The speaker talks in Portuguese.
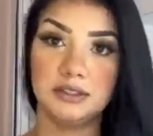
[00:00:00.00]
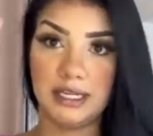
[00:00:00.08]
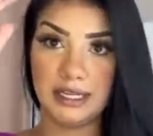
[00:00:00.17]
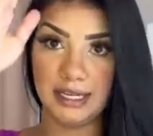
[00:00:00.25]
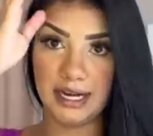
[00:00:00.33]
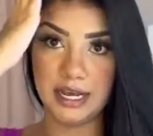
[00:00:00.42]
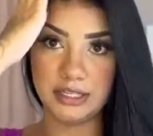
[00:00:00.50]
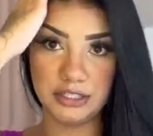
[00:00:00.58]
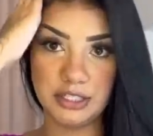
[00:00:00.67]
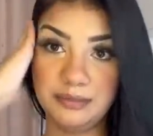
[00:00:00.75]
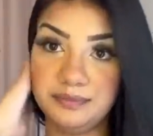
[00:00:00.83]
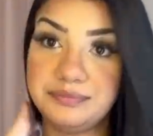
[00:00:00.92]
na
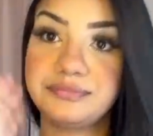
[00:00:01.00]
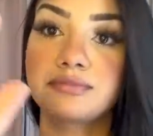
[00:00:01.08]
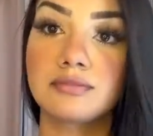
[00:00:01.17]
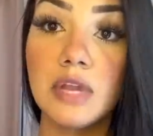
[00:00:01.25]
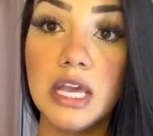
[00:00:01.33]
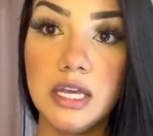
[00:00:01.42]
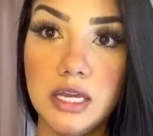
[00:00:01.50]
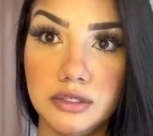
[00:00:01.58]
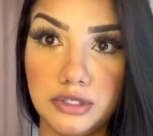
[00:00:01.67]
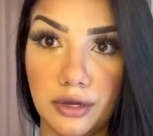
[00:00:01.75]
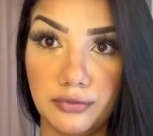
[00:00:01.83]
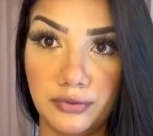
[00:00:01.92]
creche, eu
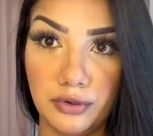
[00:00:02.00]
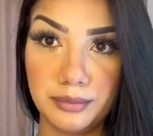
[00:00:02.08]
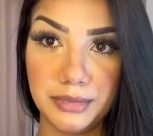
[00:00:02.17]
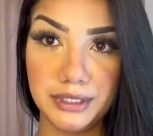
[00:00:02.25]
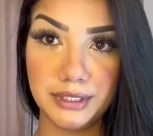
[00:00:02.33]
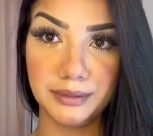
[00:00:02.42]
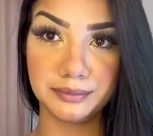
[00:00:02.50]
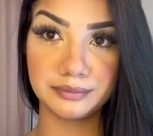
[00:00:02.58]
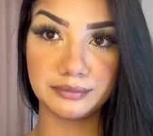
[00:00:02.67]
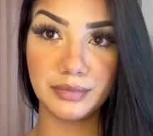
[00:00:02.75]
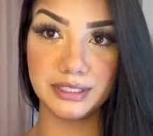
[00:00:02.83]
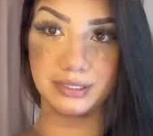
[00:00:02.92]
já vou me
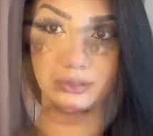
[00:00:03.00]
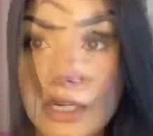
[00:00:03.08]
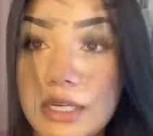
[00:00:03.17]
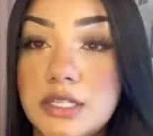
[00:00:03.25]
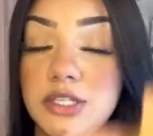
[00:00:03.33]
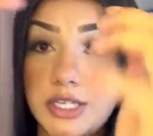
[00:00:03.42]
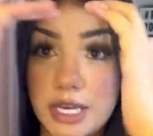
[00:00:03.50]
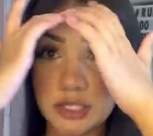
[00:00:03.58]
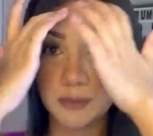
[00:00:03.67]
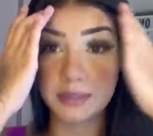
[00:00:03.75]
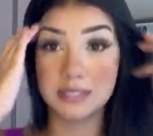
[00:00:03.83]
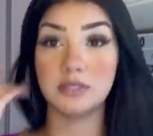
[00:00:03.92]
matricular. Gente,
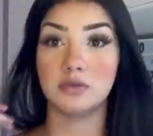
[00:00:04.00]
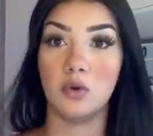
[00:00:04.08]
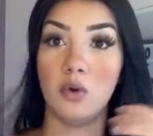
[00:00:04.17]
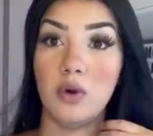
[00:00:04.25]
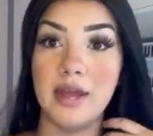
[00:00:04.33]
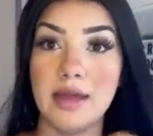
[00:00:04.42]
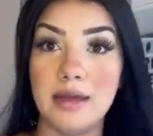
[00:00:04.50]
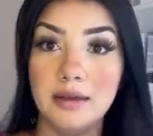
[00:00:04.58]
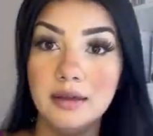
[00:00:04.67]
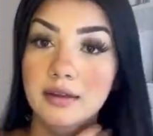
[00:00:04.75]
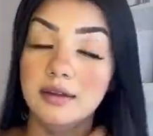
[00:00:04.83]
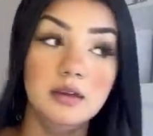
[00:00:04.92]
preciso correr,
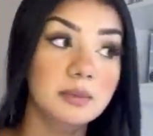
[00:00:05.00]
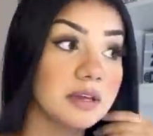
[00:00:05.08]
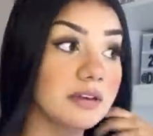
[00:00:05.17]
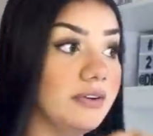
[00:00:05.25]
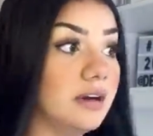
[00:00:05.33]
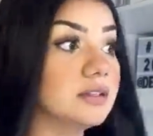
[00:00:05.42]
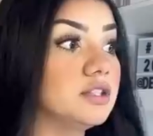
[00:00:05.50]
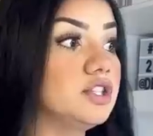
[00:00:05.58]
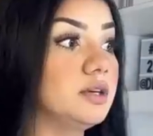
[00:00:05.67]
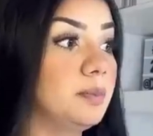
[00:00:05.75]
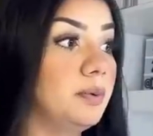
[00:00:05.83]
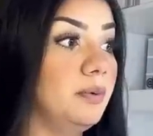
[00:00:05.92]
porque falta,
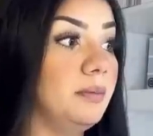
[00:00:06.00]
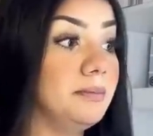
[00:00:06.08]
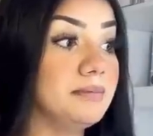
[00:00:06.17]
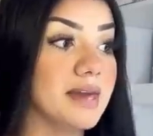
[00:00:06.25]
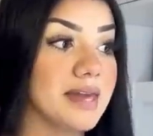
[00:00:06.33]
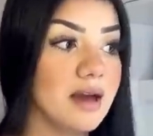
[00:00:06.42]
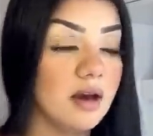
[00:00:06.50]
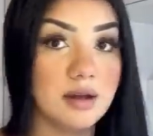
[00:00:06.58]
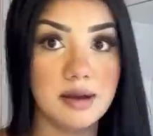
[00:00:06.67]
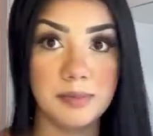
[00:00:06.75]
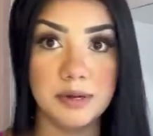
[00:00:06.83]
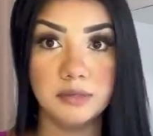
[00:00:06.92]
tipo, meia hora
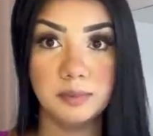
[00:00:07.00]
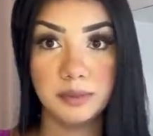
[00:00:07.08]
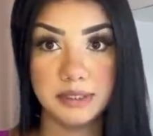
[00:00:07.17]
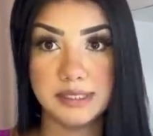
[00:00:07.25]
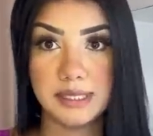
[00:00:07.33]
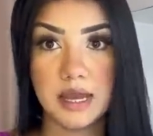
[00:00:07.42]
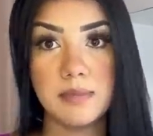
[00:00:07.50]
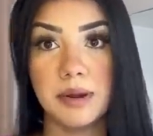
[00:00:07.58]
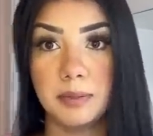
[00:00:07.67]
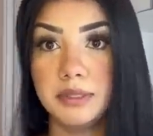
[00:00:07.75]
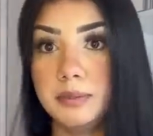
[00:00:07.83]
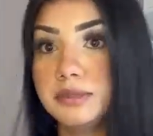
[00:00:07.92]
pra eu poder sair pra
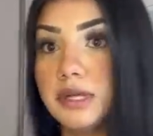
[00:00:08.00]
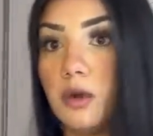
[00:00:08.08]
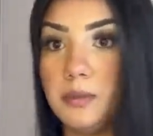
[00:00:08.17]
poder buscar o